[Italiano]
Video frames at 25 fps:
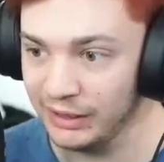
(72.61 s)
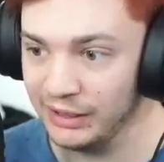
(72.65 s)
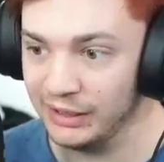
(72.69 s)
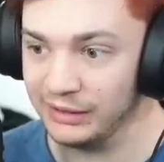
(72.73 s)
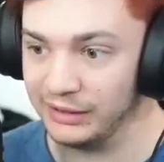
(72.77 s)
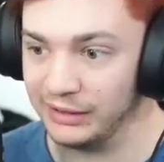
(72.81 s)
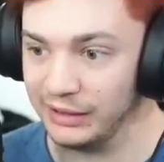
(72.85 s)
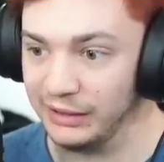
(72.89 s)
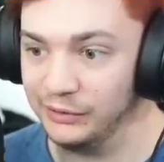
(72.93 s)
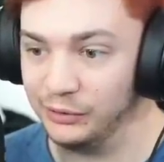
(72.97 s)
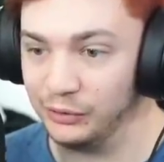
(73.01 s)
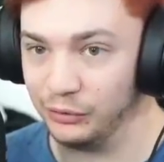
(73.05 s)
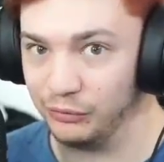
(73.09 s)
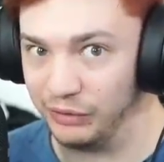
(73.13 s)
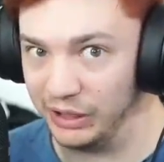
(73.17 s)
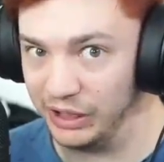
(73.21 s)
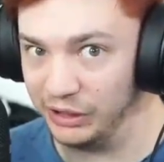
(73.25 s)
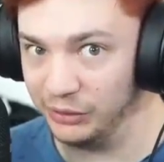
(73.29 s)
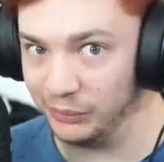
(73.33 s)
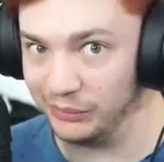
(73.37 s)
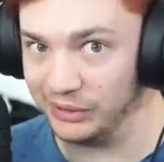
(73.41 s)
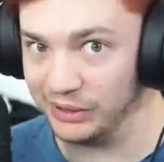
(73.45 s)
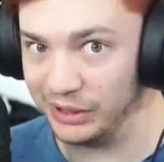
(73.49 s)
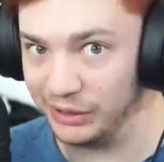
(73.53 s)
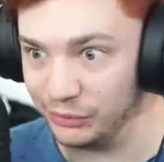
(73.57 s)
Tra l'altro
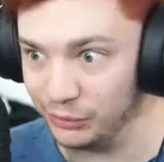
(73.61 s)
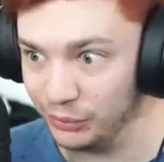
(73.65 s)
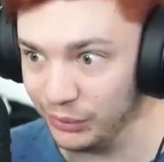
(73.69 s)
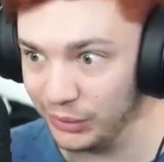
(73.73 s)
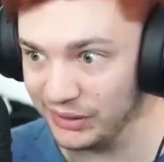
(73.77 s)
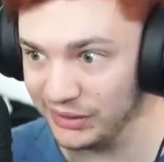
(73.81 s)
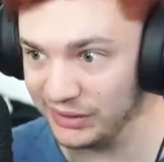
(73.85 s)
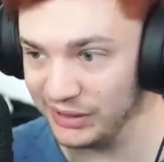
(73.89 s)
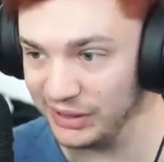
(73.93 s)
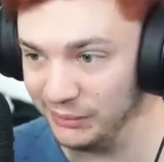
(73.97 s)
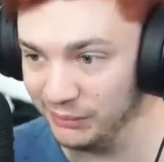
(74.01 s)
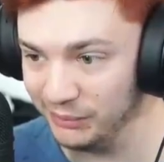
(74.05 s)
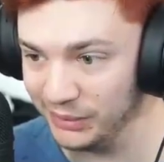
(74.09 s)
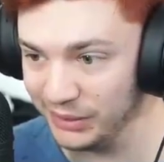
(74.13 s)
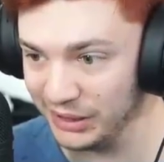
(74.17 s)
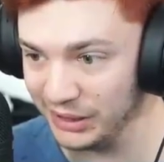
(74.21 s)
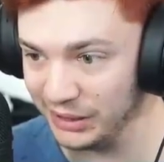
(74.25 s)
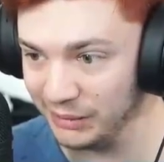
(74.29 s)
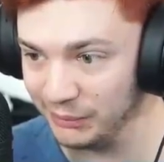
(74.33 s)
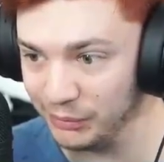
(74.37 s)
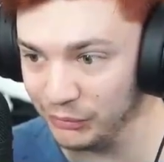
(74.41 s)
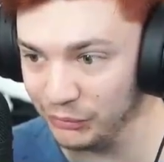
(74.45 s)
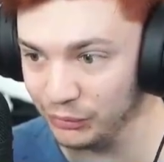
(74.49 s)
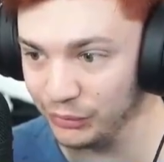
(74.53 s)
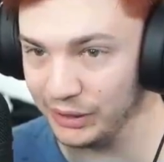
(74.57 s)
Venom addirittura
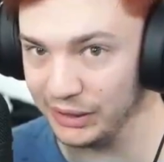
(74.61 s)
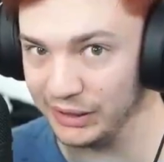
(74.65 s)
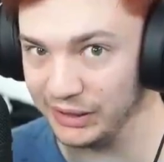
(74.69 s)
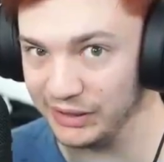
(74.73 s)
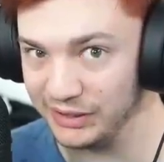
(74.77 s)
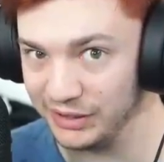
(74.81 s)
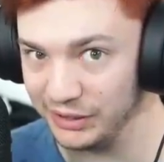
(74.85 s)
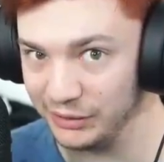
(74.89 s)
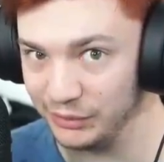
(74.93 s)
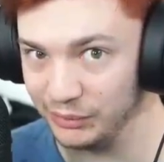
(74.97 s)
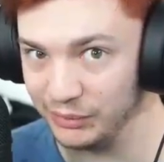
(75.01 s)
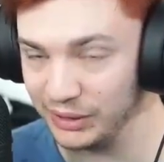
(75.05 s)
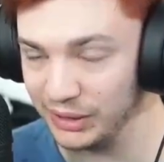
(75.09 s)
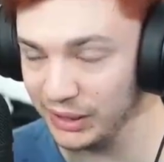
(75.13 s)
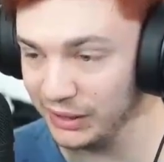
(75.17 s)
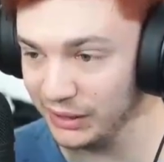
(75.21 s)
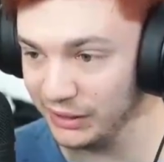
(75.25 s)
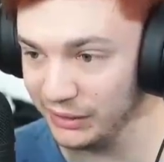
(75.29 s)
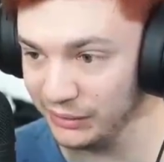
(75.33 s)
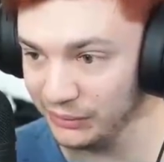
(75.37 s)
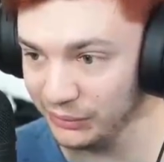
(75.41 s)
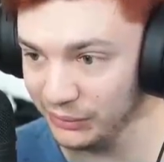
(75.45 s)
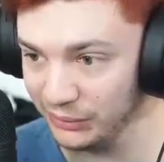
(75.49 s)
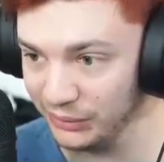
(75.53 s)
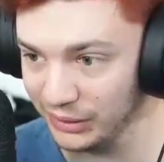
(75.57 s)
sembrerebbe volersi aiutare
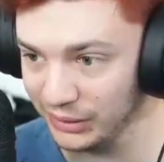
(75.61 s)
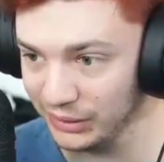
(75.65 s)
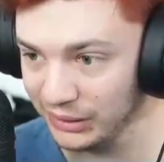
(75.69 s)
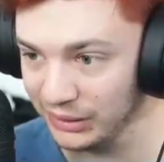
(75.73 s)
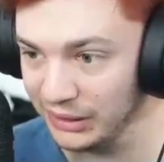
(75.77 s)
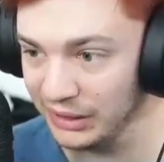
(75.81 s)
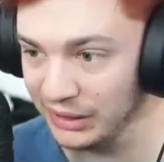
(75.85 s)
ora,